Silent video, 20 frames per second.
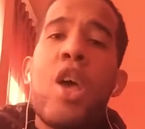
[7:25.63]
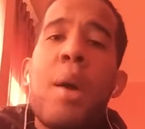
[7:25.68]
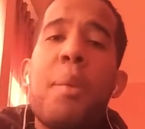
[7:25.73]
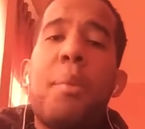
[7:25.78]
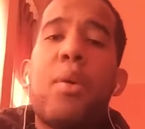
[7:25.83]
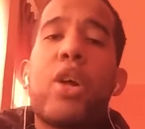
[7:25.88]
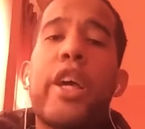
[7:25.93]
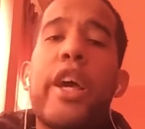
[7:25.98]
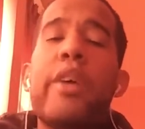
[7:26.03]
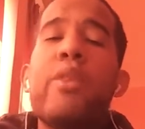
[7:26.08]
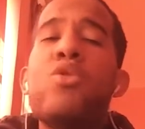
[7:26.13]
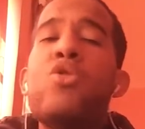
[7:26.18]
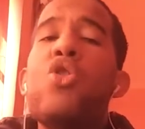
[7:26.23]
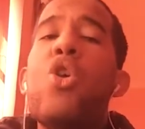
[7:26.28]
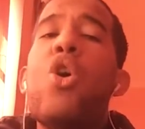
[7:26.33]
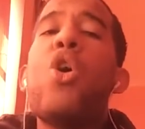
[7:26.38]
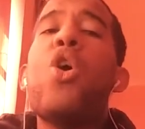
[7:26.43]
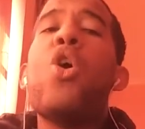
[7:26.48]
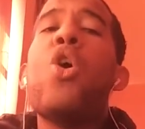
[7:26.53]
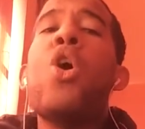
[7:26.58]
Porque
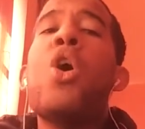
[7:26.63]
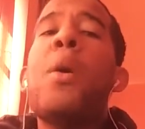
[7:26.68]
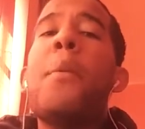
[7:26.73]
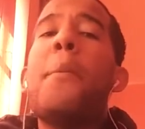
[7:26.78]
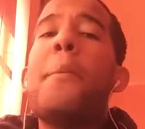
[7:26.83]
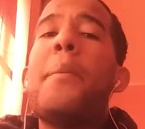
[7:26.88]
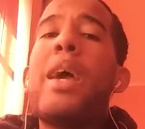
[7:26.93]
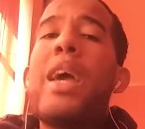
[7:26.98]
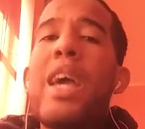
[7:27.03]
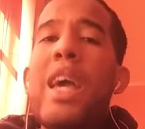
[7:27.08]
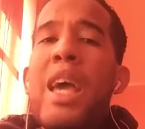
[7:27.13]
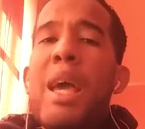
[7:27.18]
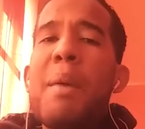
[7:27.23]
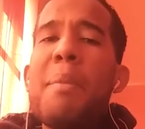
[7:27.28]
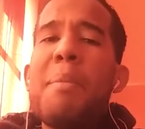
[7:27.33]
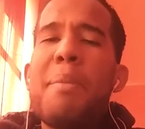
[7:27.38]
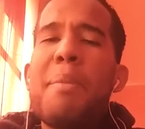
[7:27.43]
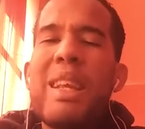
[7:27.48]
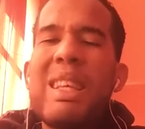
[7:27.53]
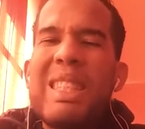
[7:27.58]
yo me he
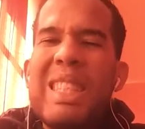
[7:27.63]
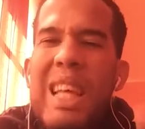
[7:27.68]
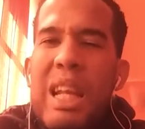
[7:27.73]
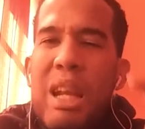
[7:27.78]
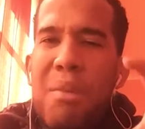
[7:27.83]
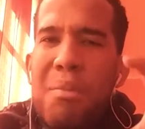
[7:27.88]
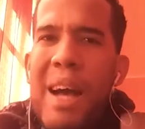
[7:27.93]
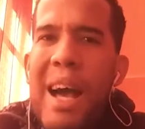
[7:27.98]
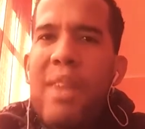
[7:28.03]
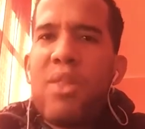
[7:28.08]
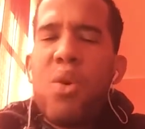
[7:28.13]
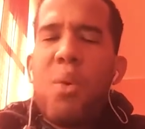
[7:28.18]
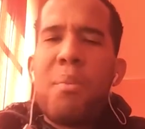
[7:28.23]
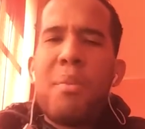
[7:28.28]
preservado,